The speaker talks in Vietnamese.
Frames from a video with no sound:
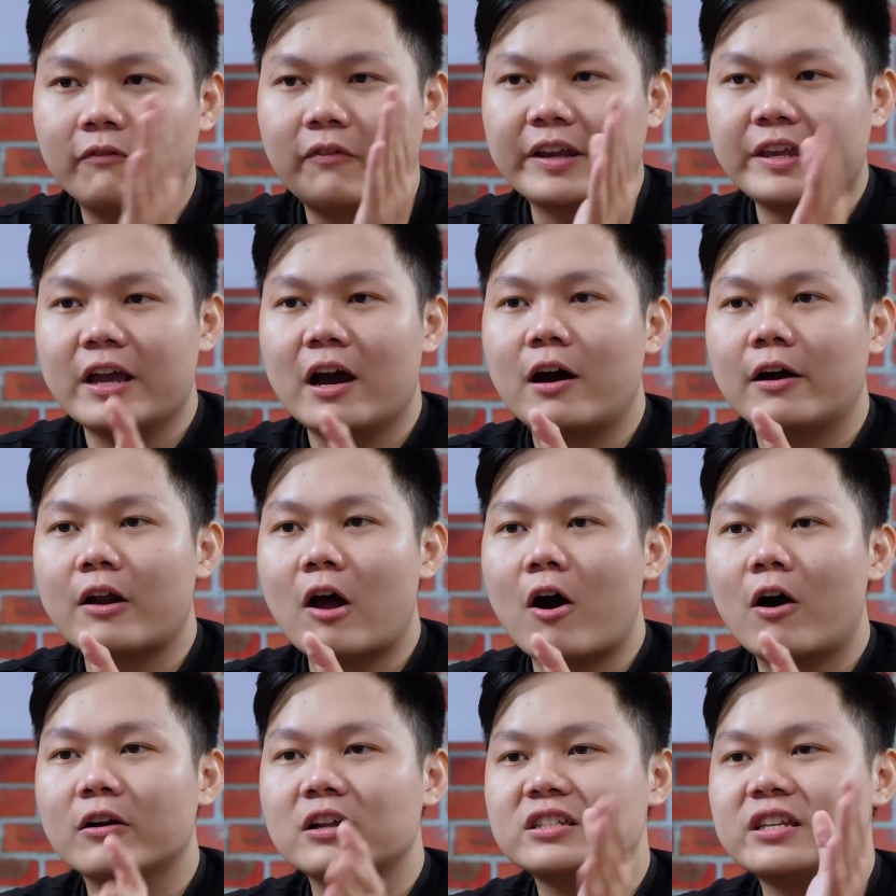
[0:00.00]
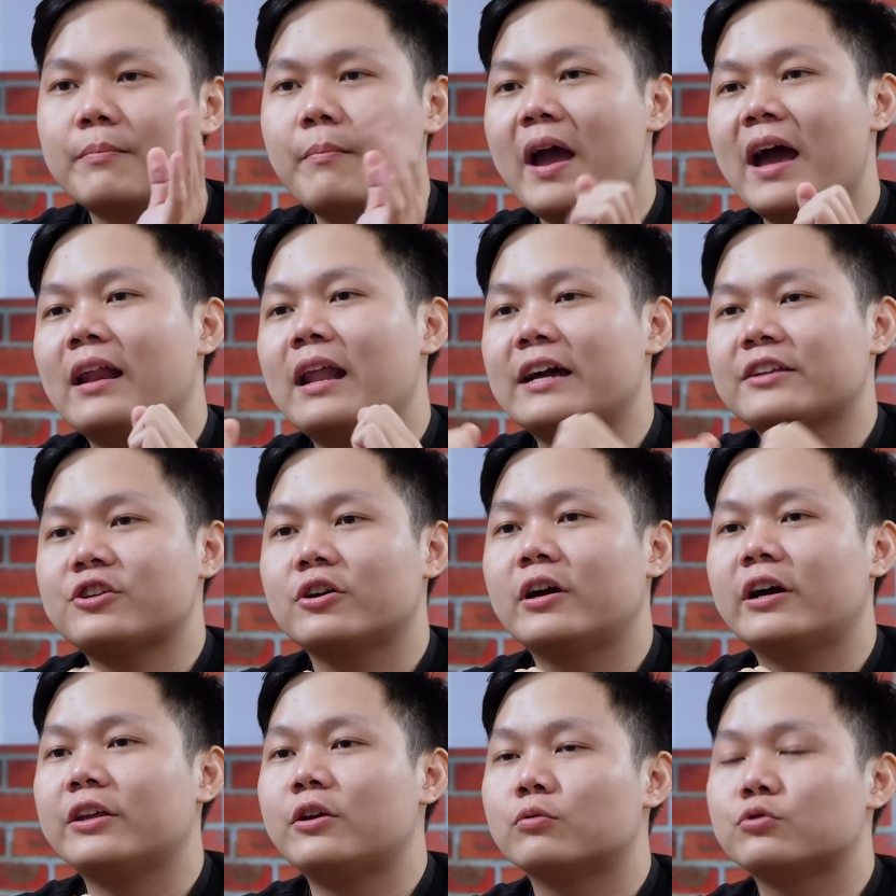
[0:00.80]
và nhờ đó nó sẽ mang lại cho
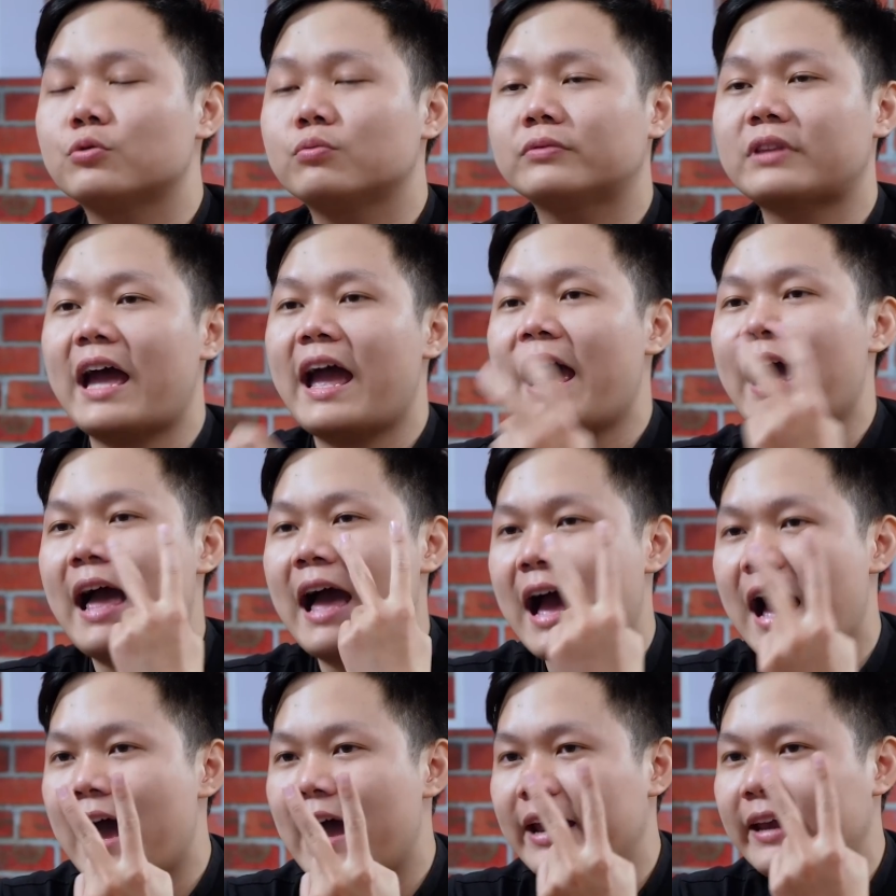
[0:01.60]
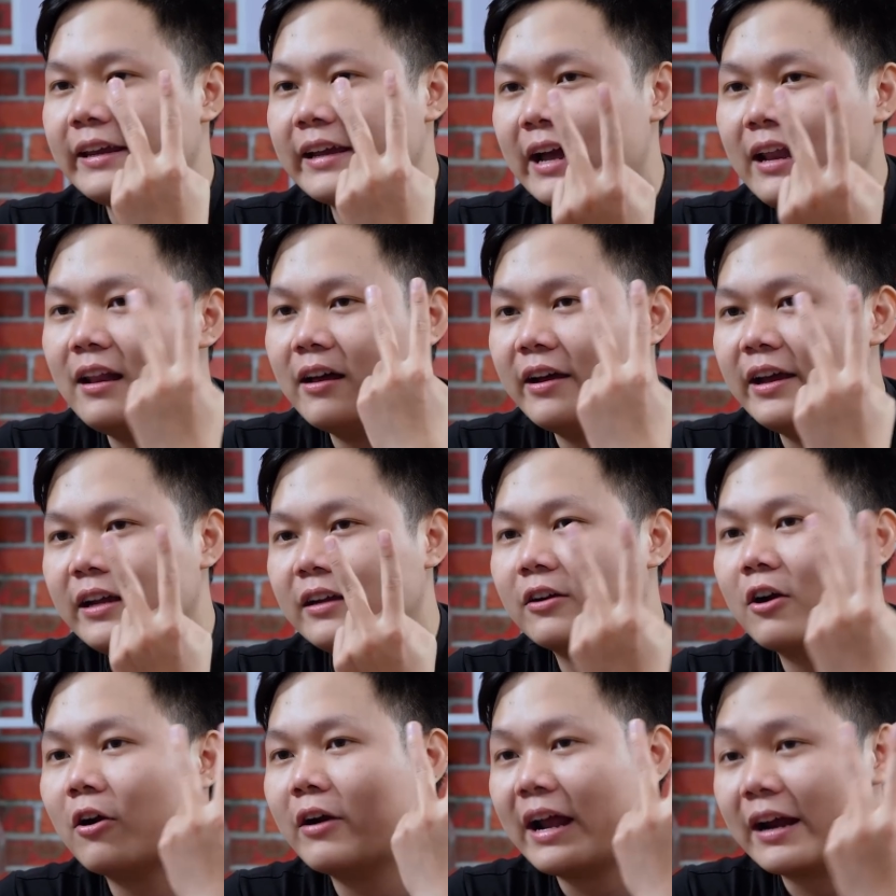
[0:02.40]
người dùng chúng ta hai cái lợi
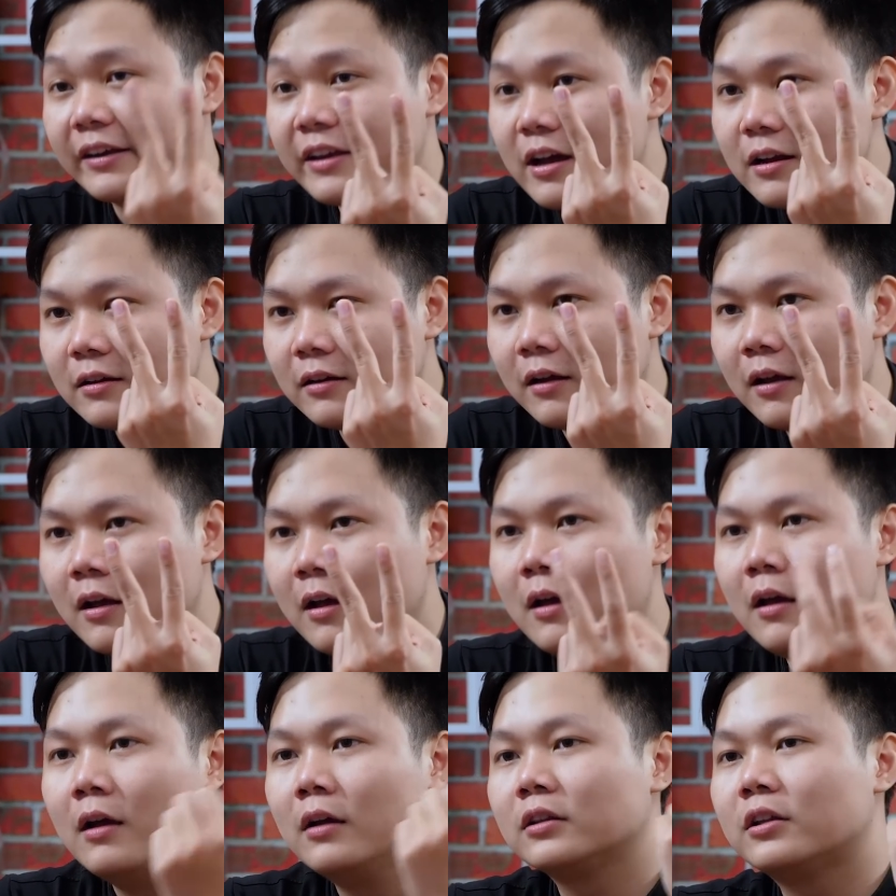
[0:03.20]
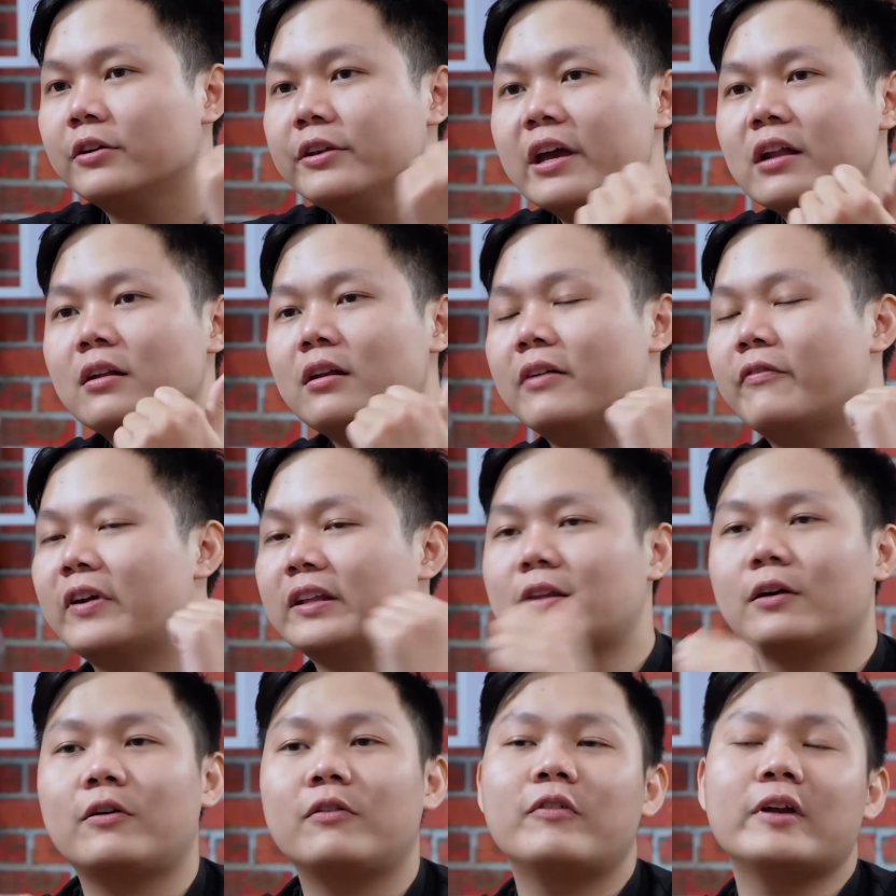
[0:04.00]
ích rõ ràng nhất thứ nhất là về
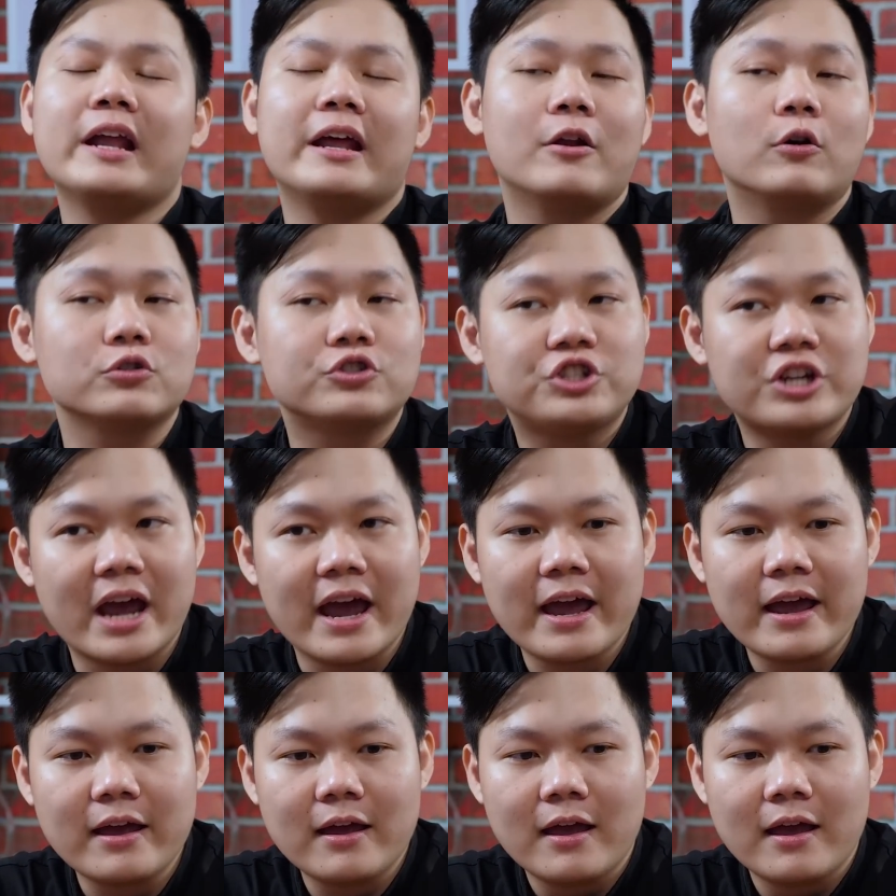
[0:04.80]
tốc vấn đề độ trễ